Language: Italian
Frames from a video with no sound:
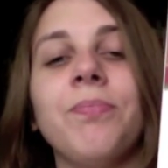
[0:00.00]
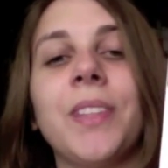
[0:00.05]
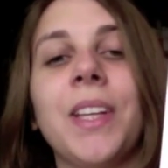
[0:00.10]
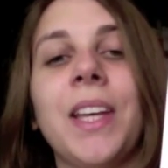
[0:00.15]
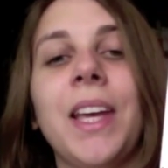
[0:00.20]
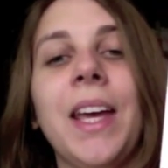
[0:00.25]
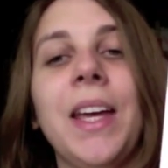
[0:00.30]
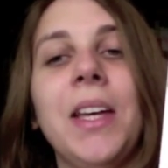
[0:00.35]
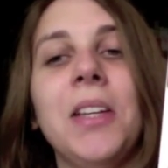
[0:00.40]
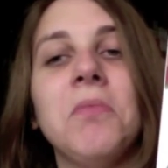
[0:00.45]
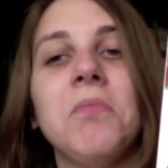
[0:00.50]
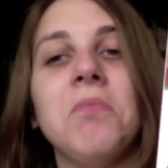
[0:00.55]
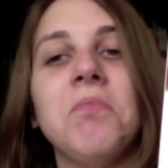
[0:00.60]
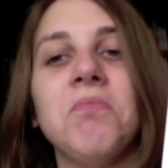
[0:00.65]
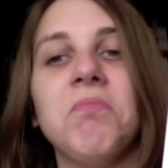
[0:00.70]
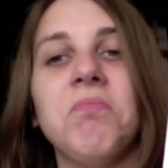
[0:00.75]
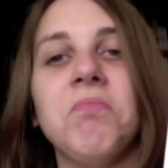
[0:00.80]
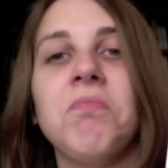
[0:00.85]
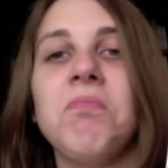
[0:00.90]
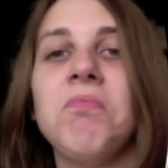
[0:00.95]
che
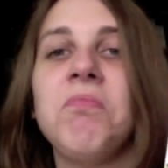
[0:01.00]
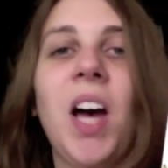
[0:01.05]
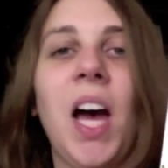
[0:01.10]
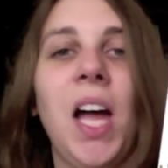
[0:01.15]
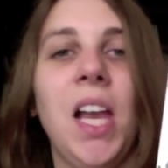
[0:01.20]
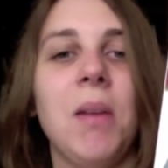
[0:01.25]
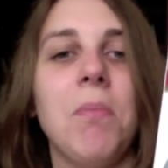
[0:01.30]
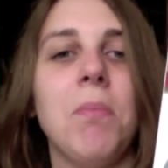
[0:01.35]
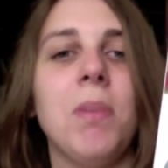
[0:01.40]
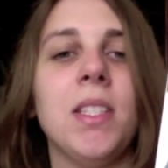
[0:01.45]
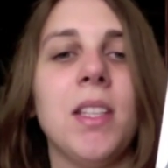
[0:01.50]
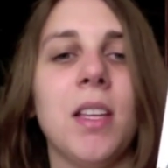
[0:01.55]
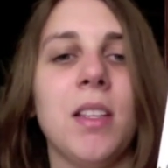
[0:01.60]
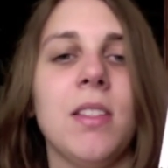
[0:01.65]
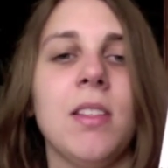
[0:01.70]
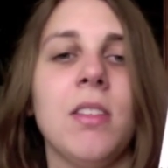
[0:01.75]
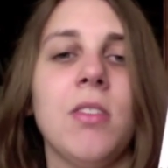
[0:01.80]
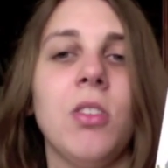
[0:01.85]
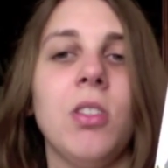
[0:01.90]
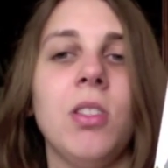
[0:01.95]
vale
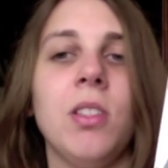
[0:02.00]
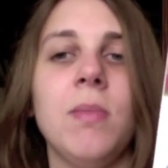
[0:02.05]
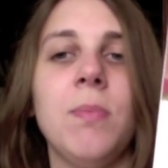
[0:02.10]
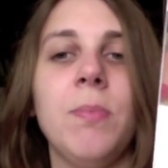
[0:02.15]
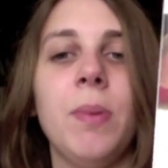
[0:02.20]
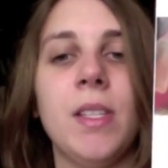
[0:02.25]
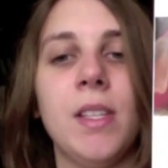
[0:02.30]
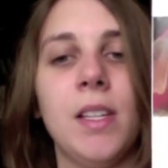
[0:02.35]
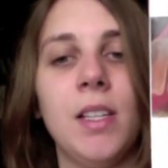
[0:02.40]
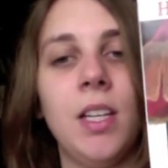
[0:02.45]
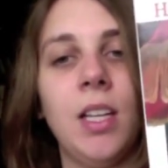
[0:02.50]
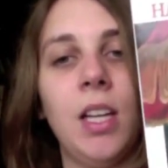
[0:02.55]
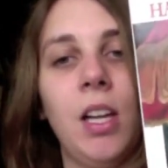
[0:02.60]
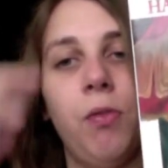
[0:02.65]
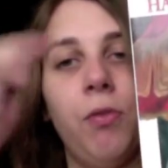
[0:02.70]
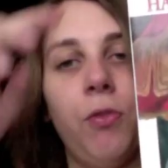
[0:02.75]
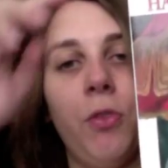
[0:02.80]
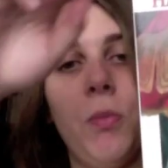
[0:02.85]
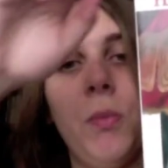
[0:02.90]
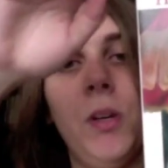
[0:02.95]
abbastanza i soldi spesi, anche perché
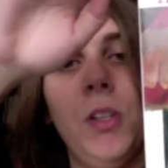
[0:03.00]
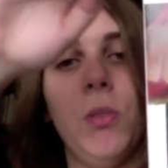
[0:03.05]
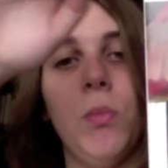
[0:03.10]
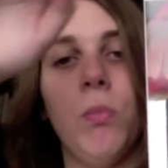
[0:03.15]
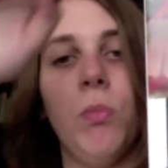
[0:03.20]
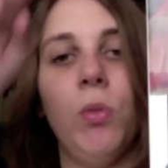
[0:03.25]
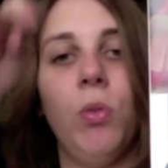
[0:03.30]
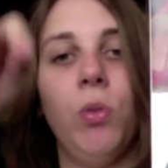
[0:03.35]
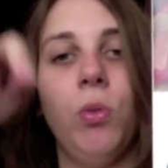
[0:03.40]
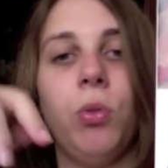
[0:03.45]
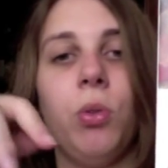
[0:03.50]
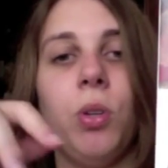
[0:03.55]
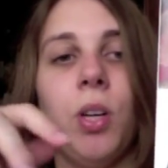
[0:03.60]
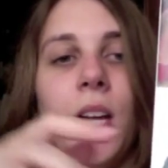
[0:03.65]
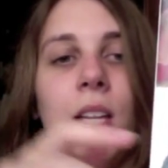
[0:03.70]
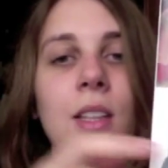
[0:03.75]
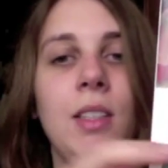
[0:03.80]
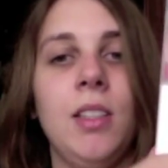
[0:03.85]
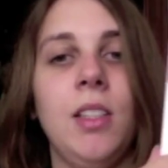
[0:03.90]
il formato è molto grande,